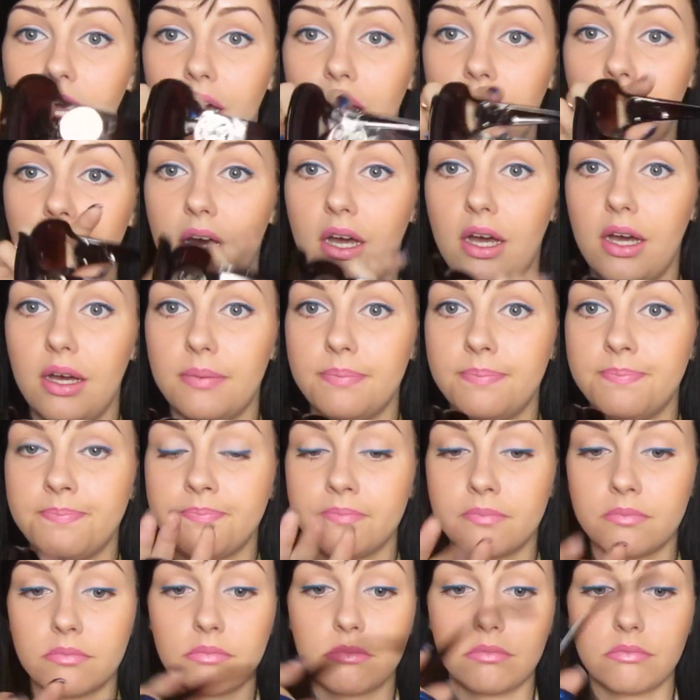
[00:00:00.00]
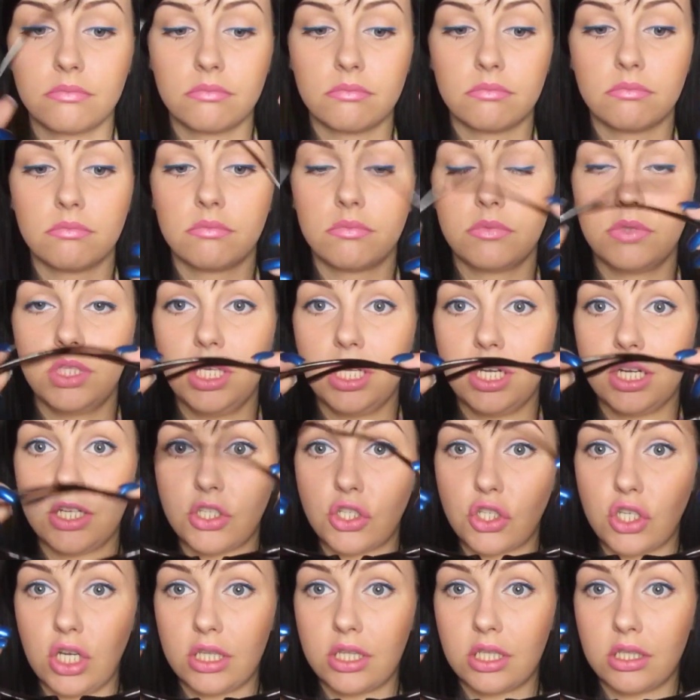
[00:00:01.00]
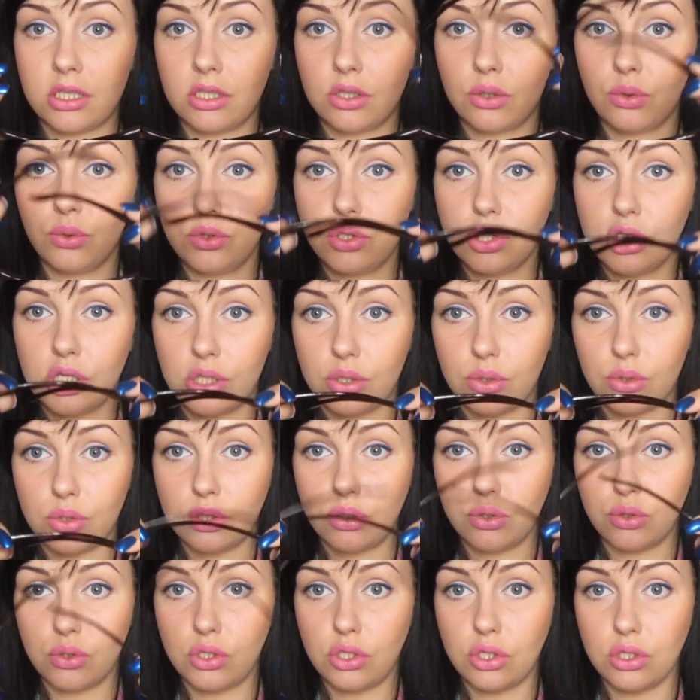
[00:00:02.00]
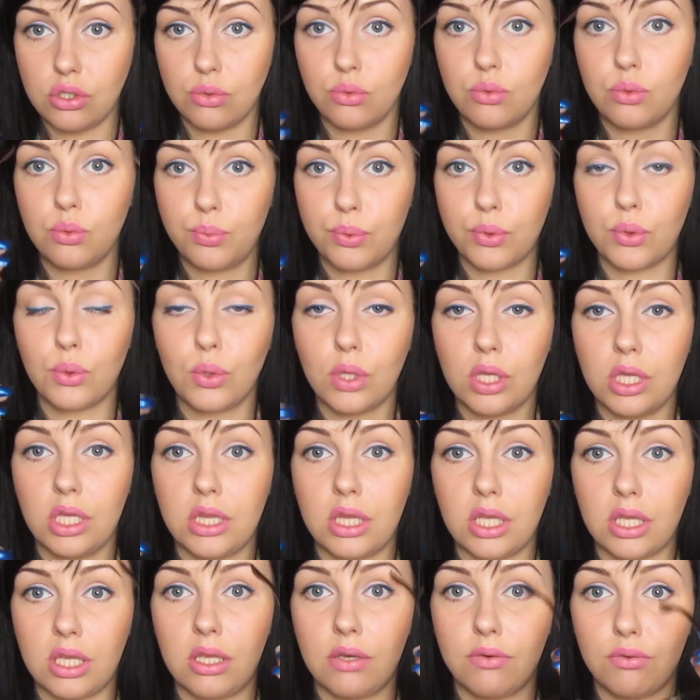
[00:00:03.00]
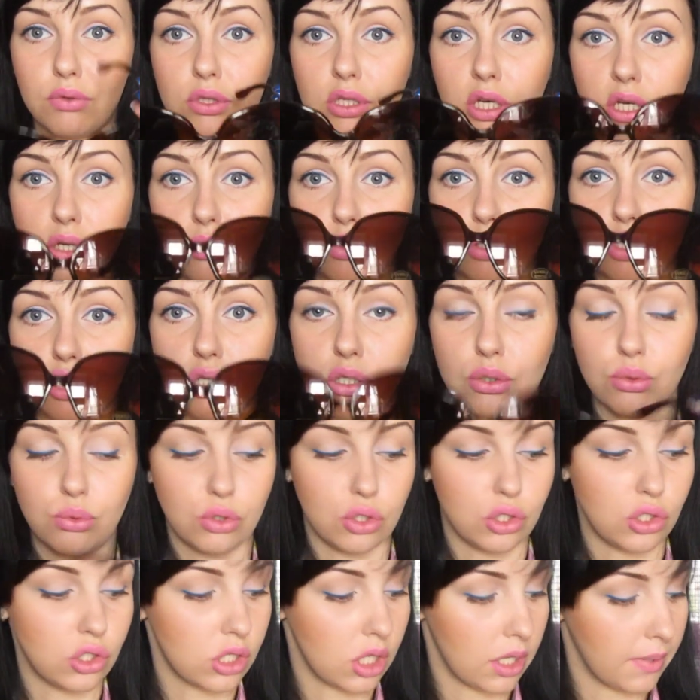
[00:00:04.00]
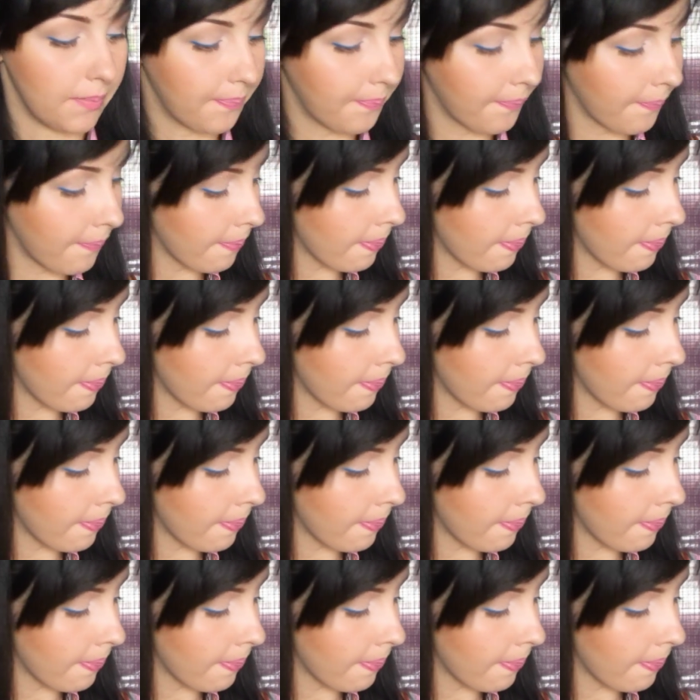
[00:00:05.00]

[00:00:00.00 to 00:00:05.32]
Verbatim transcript: Э, не расшатаны ручки, то есть очень упругие такие вот хорошие ручечки.